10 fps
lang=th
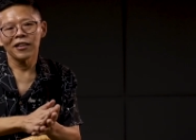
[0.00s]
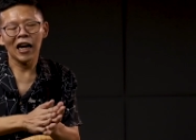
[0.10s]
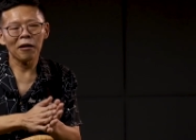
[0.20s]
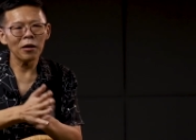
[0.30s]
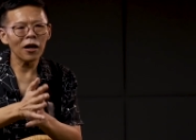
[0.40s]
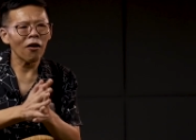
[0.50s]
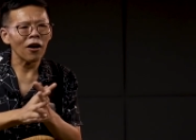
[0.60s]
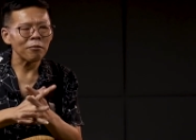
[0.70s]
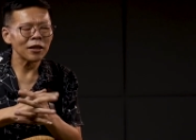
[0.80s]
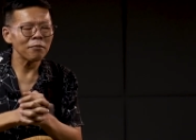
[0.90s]
อย่างเมื่อก่อ
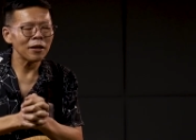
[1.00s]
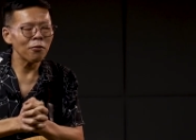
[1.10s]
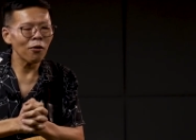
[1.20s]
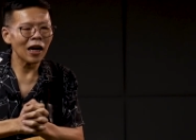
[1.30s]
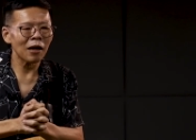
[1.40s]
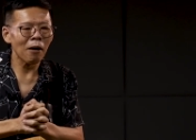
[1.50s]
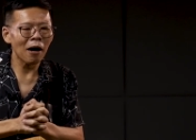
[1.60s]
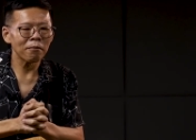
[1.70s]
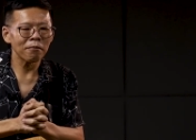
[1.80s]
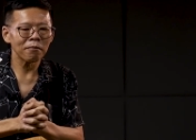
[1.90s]
นมันจะมีพวกอัล
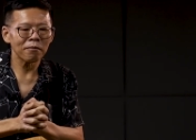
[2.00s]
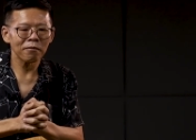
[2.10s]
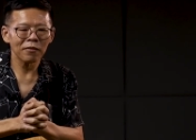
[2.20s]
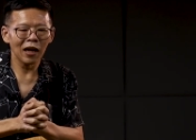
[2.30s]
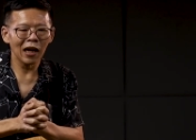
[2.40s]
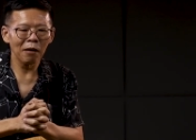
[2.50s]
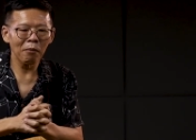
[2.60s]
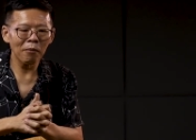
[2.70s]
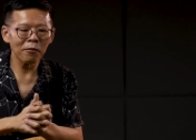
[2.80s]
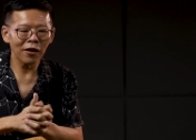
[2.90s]
บั้มอัล
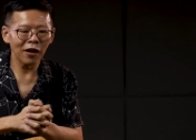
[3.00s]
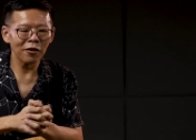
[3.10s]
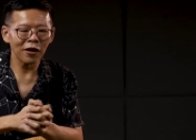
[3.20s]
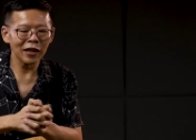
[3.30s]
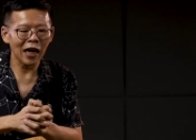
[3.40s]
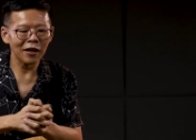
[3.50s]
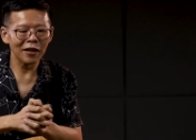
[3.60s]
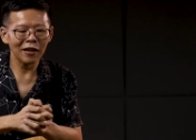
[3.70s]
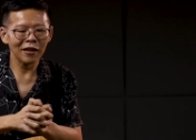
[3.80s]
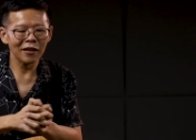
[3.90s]
บั้มก็เขาขาจะ
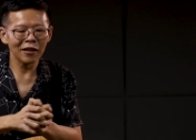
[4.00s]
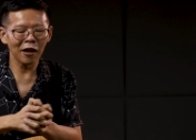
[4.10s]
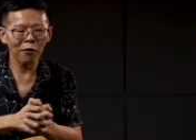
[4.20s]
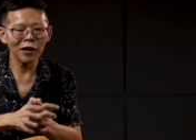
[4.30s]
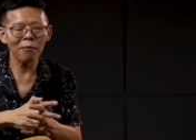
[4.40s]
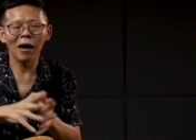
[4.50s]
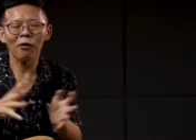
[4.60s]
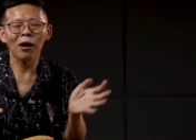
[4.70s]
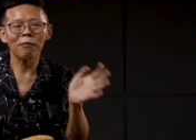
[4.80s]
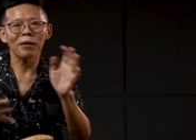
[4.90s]
เขาก็จะแบ่ง
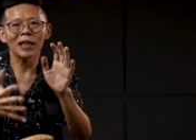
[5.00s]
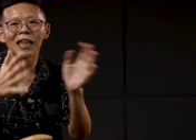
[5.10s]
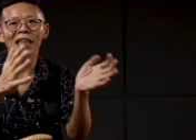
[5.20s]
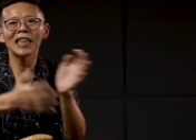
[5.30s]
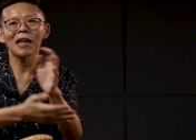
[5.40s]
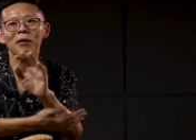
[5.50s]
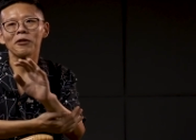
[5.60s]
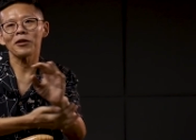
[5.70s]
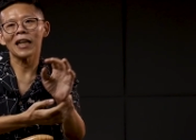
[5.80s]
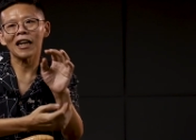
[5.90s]
วันเป็นเครื่องเครื่องไป
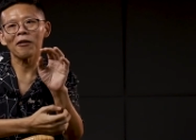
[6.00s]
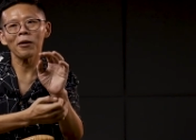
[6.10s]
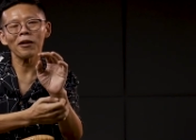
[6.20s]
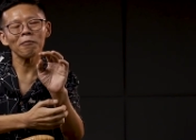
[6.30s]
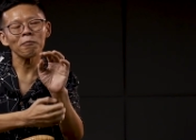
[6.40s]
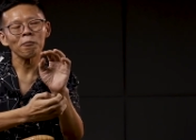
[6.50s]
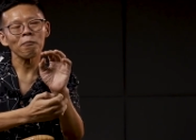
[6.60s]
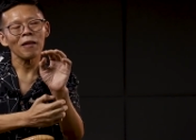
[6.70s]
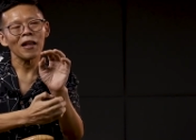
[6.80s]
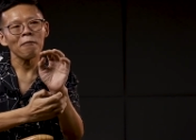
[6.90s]
ส่วนใหญ่ เขาไม่
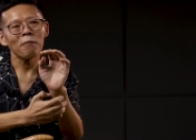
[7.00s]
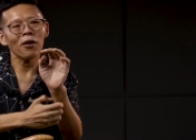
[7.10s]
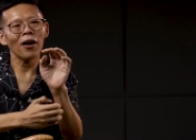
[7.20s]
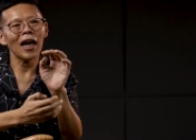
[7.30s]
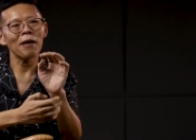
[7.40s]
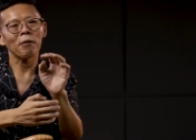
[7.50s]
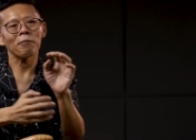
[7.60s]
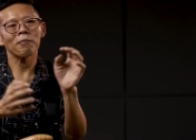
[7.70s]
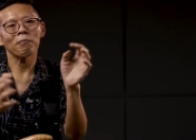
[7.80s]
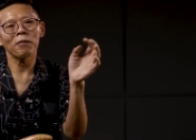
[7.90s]
ไม่ค่อยให้แบบ
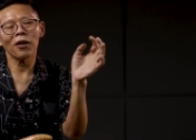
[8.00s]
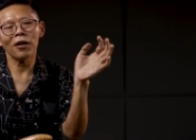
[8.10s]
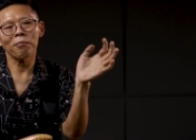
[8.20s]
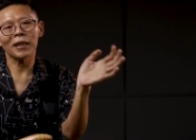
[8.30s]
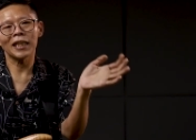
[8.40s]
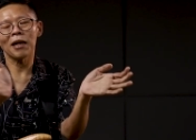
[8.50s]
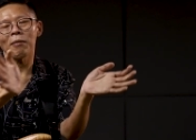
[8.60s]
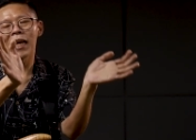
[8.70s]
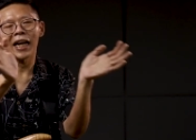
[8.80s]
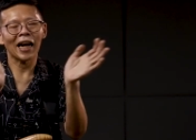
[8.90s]
ไม่ค่อยไปทีละ
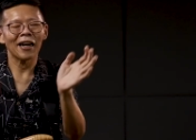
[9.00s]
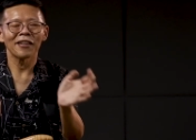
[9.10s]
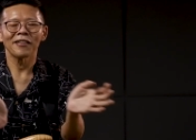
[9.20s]
เพลงอะ